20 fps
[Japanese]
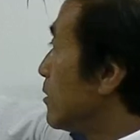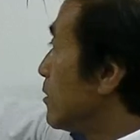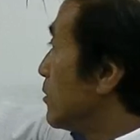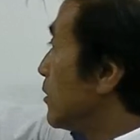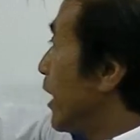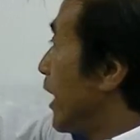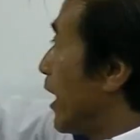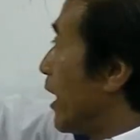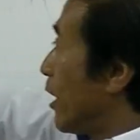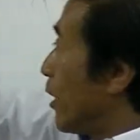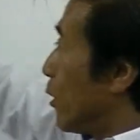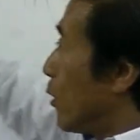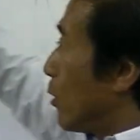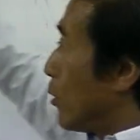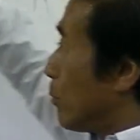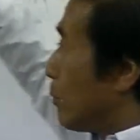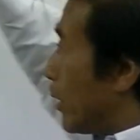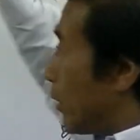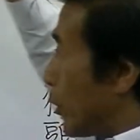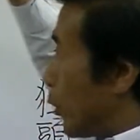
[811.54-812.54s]
で、
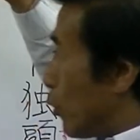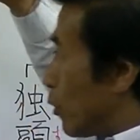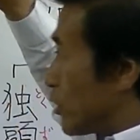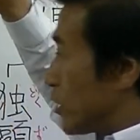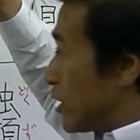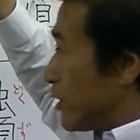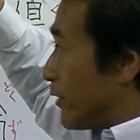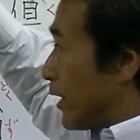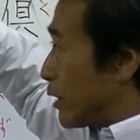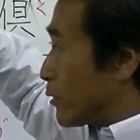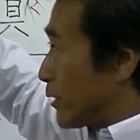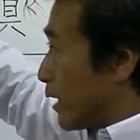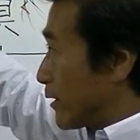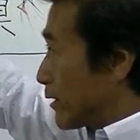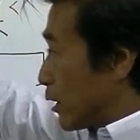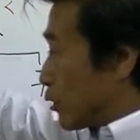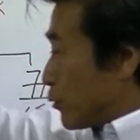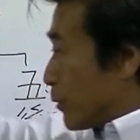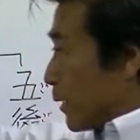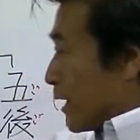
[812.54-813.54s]
まあ、両親亡くなった
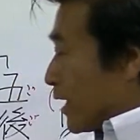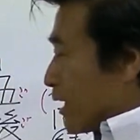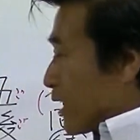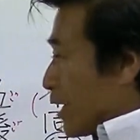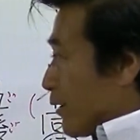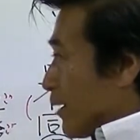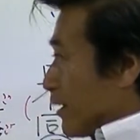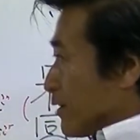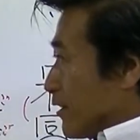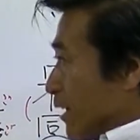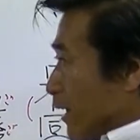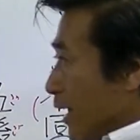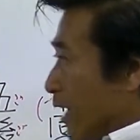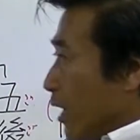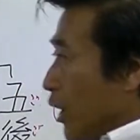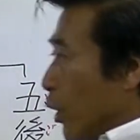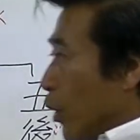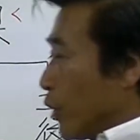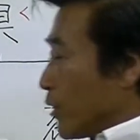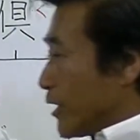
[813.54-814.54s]
ら生まれ変わってね
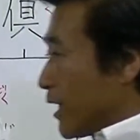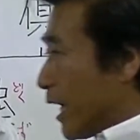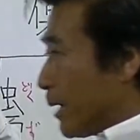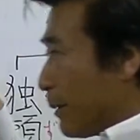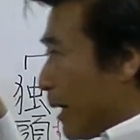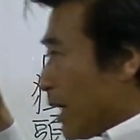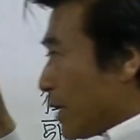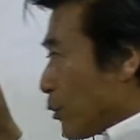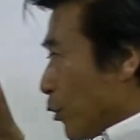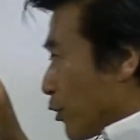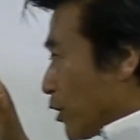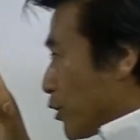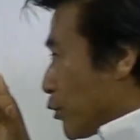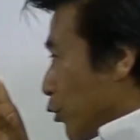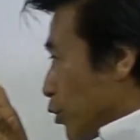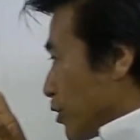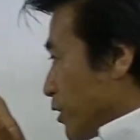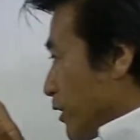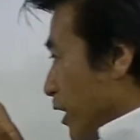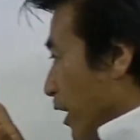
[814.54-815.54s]
山鳥
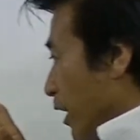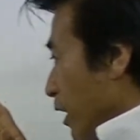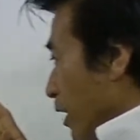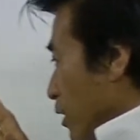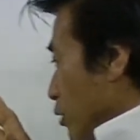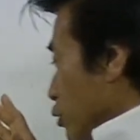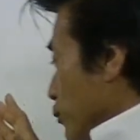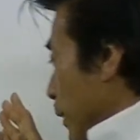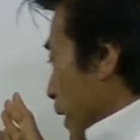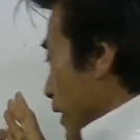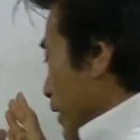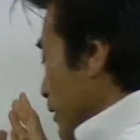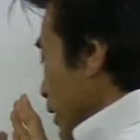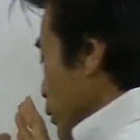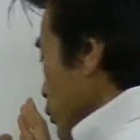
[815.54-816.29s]
として生まれて